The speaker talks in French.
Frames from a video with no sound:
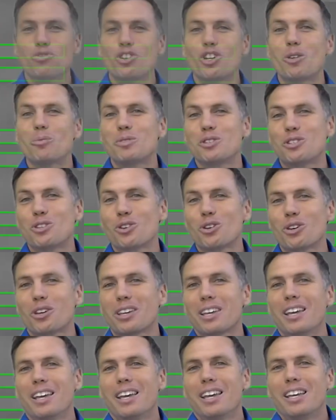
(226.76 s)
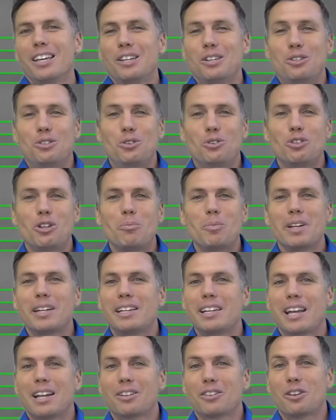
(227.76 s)
je vous donne un petit truc. C'est une de mes
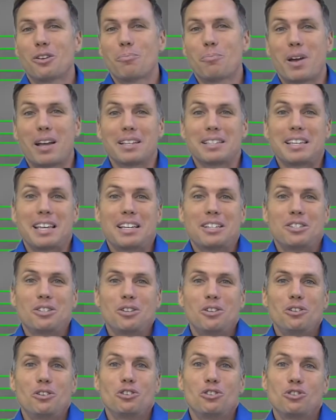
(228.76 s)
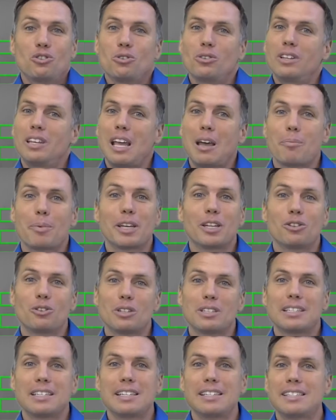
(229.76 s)
clientes qui pensé à ça. Une journée, elle a pris
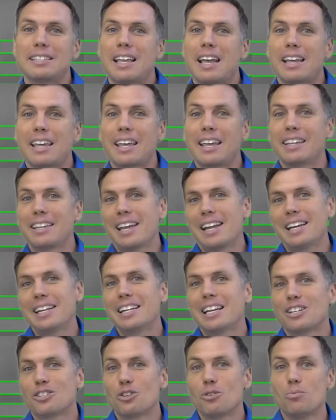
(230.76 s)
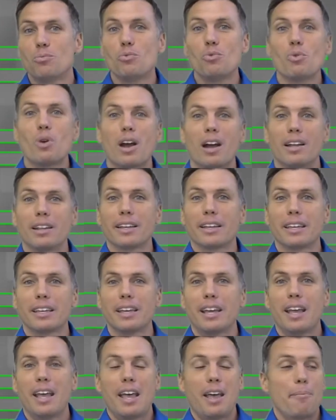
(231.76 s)
tous ses sacs, est allée dans une
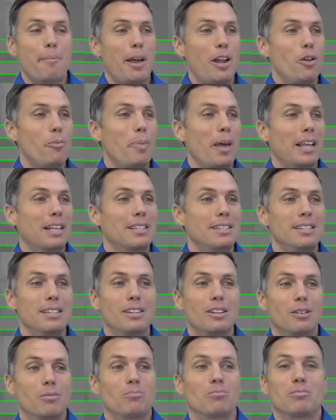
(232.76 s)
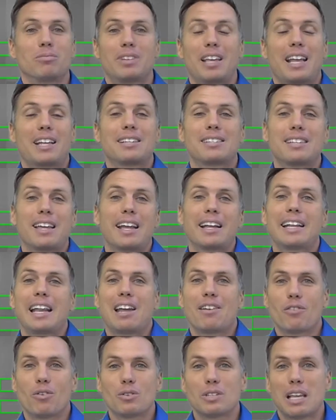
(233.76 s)
buanderie. Elle a parti comme 4-5
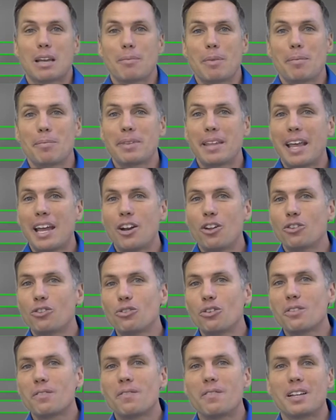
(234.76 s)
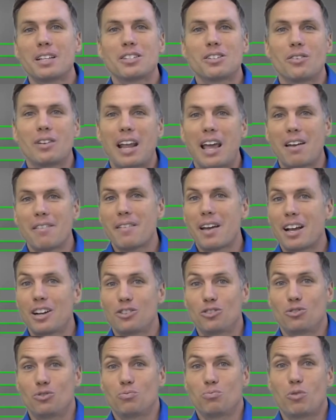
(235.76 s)
laveuses en même temps. Elle a tout fait son
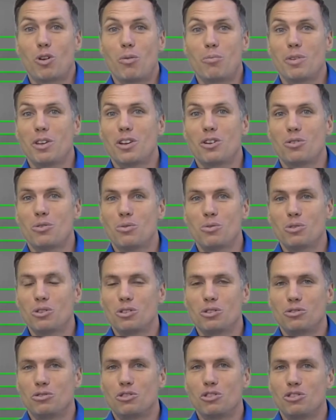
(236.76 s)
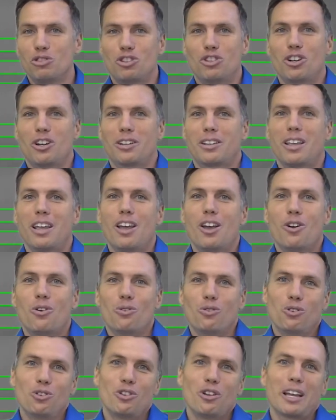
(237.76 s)
lavage du premier coup, d'une shot,
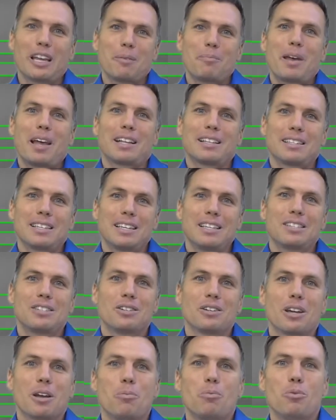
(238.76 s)
au lieu de le répartir sur